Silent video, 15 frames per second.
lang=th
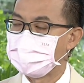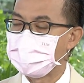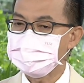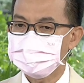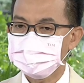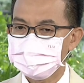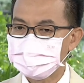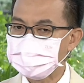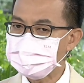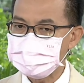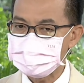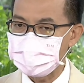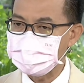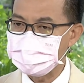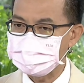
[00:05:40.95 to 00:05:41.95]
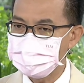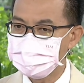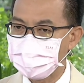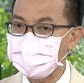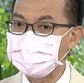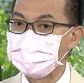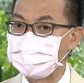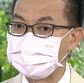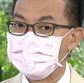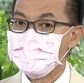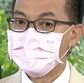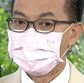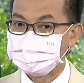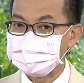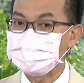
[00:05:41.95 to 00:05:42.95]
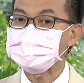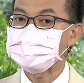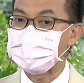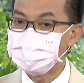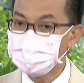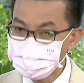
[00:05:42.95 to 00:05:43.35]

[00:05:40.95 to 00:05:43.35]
นะนั่นเป็นสาเหตุที่ว่าขนาดเราจะรักษา